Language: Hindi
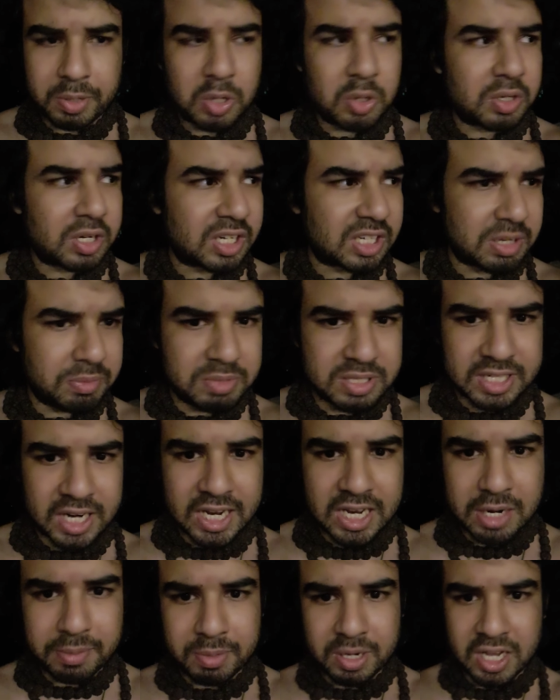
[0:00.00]
प्रयोग करके
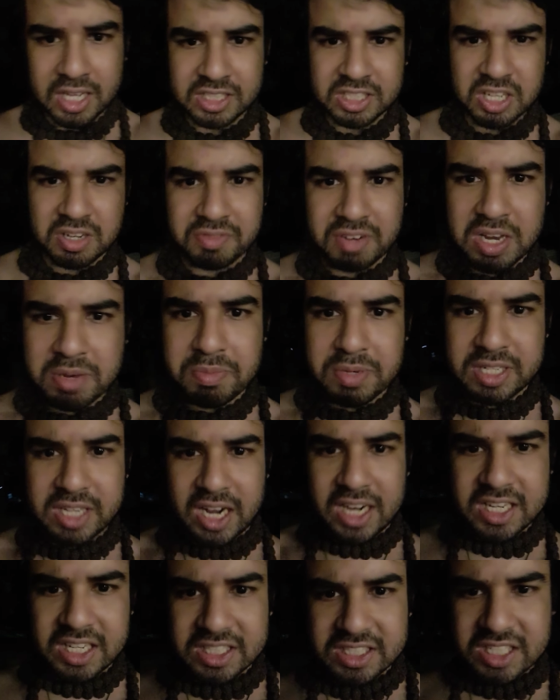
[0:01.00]
मिठाइयाँ बनाते हैं और वही
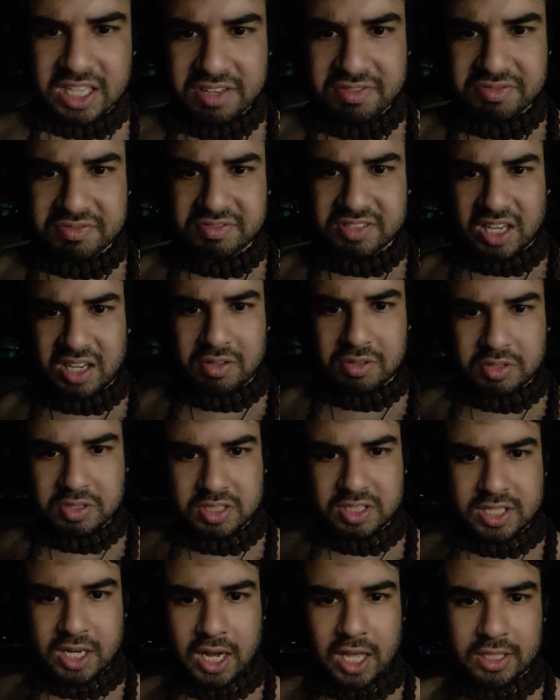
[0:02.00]
मिठाइयाँ देवताओं को
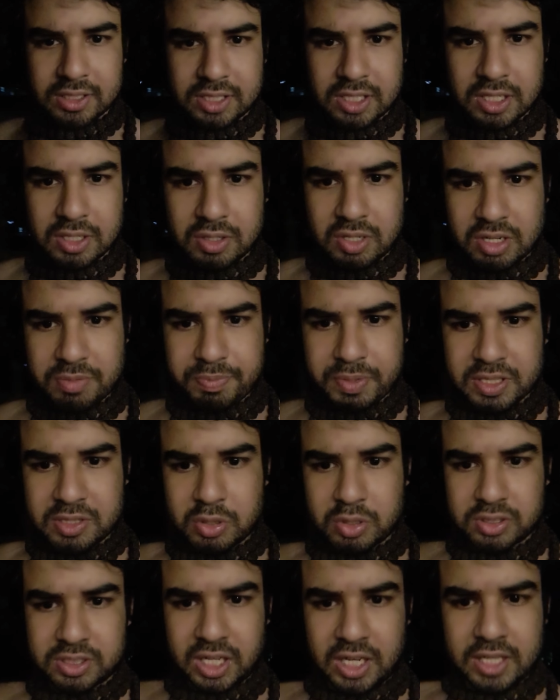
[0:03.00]
चढ़ाते हैं और अर्पित
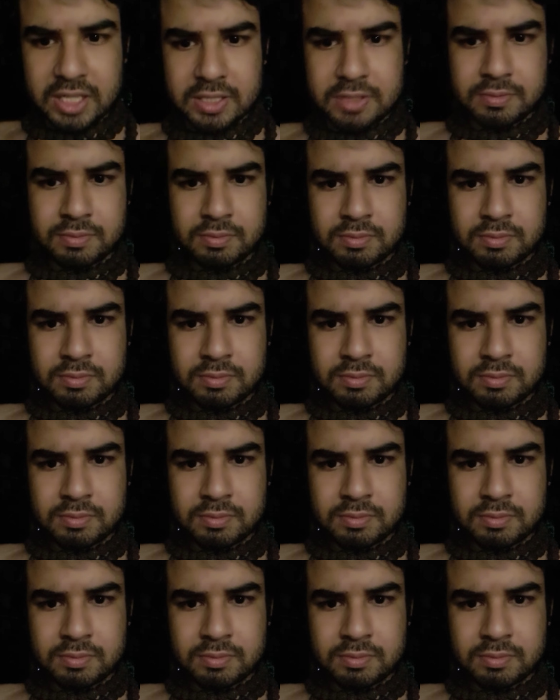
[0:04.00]
होता है